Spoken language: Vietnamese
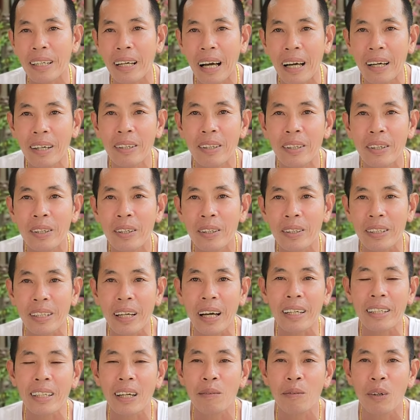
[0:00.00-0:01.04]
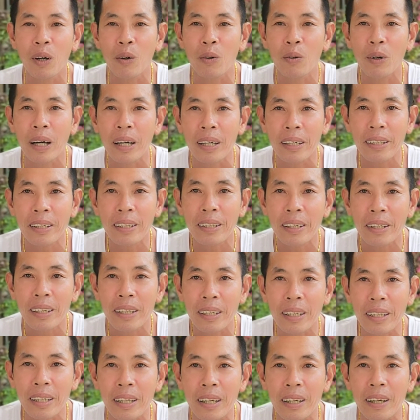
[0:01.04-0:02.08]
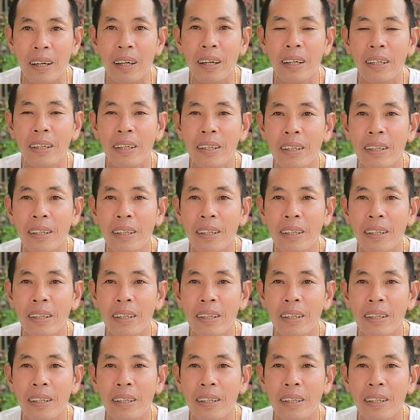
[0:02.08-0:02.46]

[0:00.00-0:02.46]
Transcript: Dạ. cháo vợ chồng hữu hỷ yeah. Rồi.